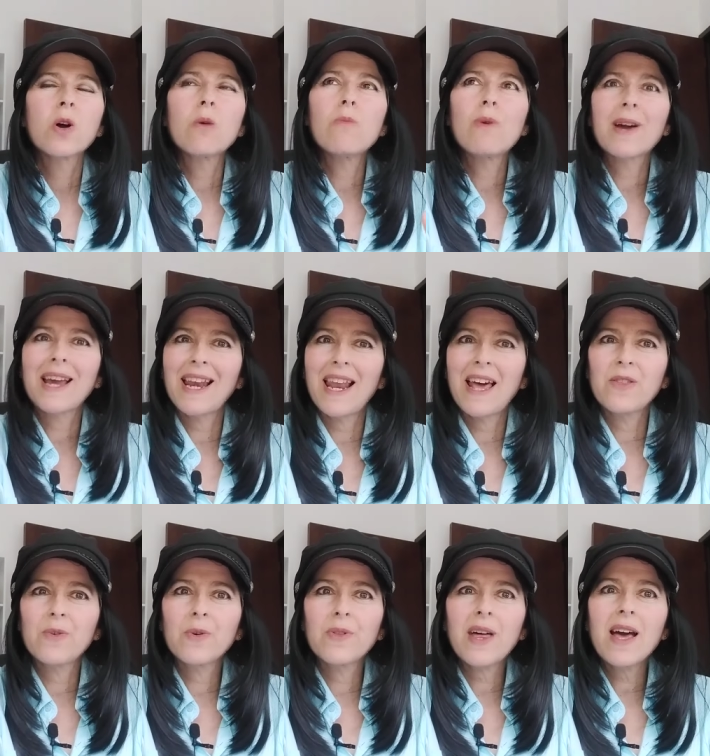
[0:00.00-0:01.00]
como que la
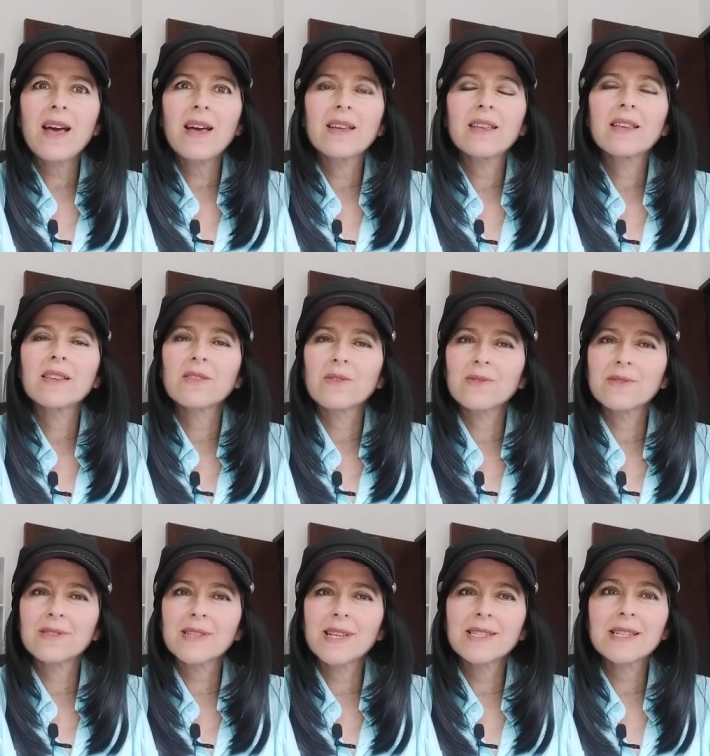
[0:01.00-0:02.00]
duda. Y
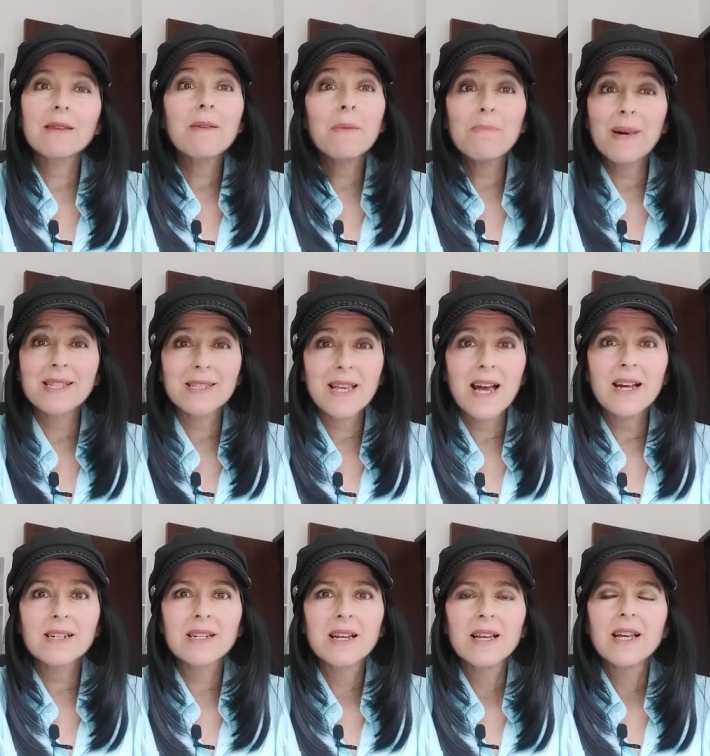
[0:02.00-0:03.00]
entonces, ¿qué va a pasar?